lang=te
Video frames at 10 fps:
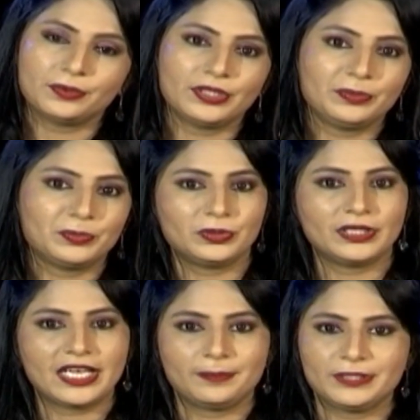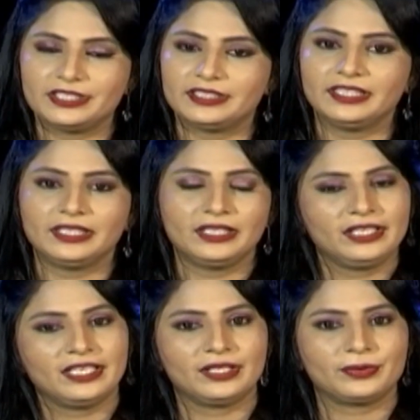కోరి ముద్దుగా అభిజిత్ని
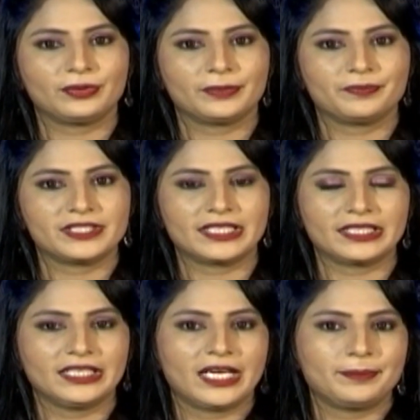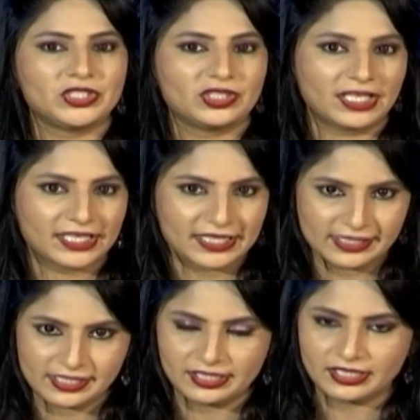ఏరుకోవడం జరిగింది అభిజిత్ నాకు
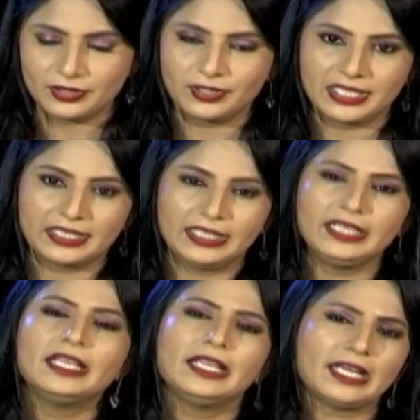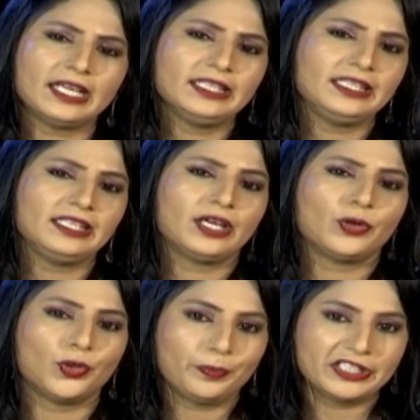అసిస్టెంట్గా ఉండాలని కానీ నిన్న
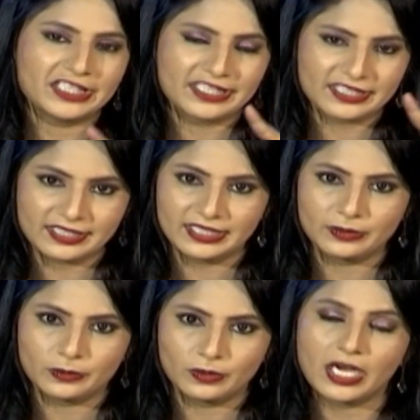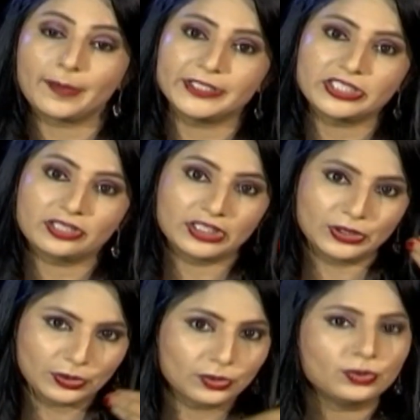ఓపెన్ చేసిన సీన్లో అభిజిత్
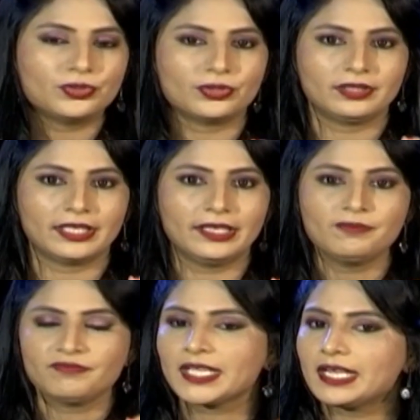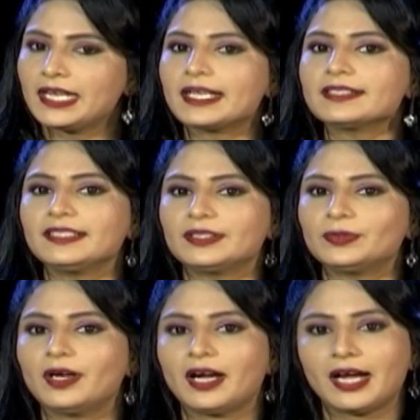తింటూ కూర్చుంటే
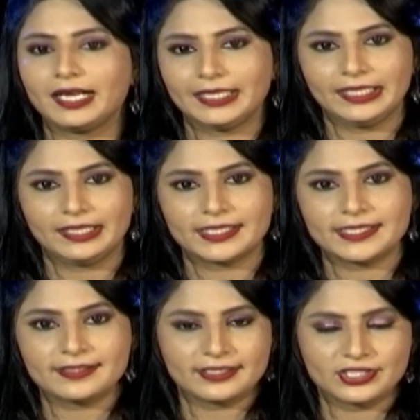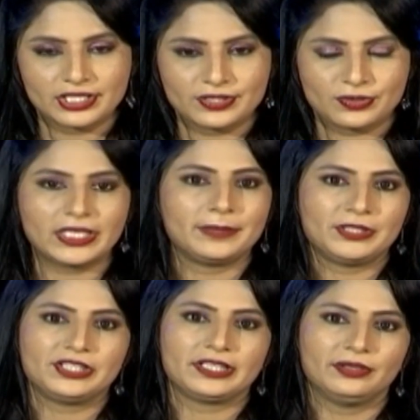లాస్యకు అఖిల్ అసిస్టెంట్ చేస్తూ
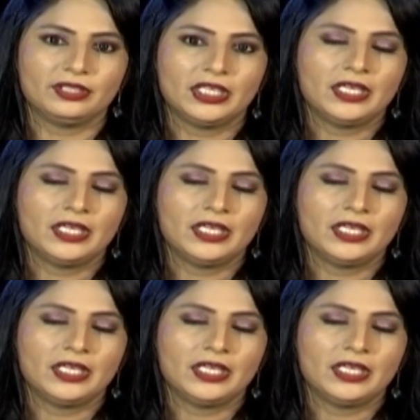కనిపించాడు